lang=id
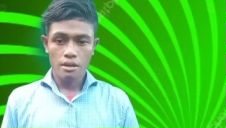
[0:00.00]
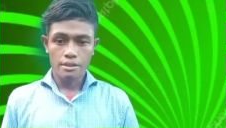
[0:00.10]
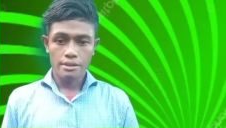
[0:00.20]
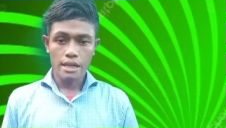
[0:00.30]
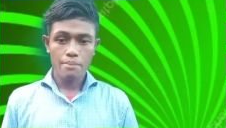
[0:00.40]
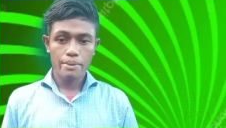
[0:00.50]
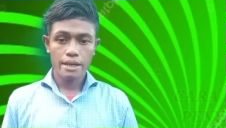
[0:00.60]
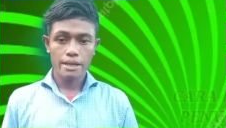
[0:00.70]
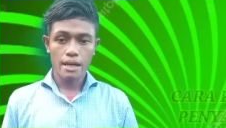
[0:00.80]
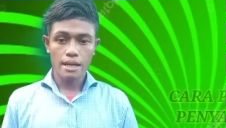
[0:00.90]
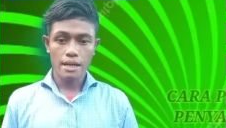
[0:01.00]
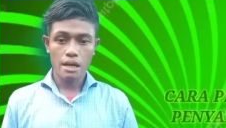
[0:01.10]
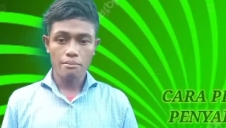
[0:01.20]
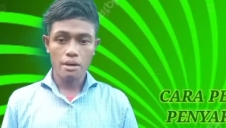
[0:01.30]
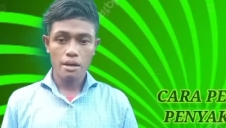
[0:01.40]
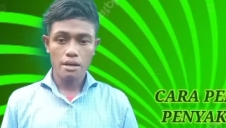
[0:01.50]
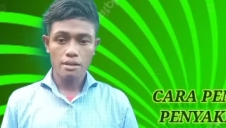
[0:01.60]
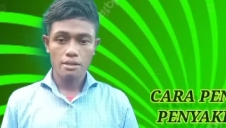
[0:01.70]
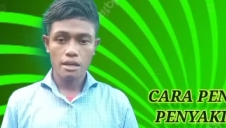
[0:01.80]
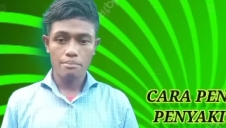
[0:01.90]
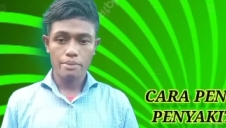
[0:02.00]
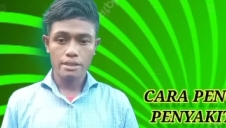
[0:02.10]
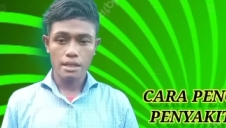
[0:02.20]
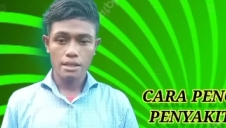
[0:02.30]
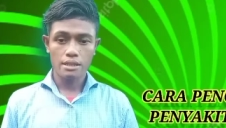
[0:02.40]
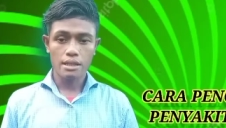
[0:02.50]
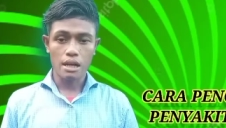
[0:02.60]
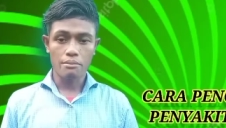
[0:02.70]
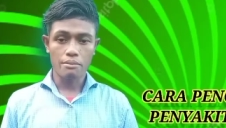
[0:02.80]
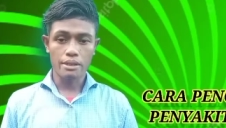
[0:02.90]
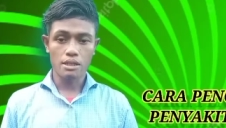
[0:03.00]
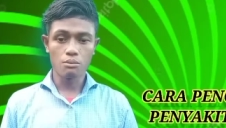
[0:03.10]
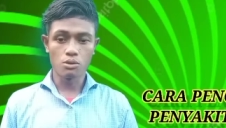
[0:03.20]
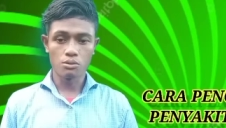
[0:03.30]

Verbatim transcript: Cara pengendalian hama dan penyakit tanaman mentimun.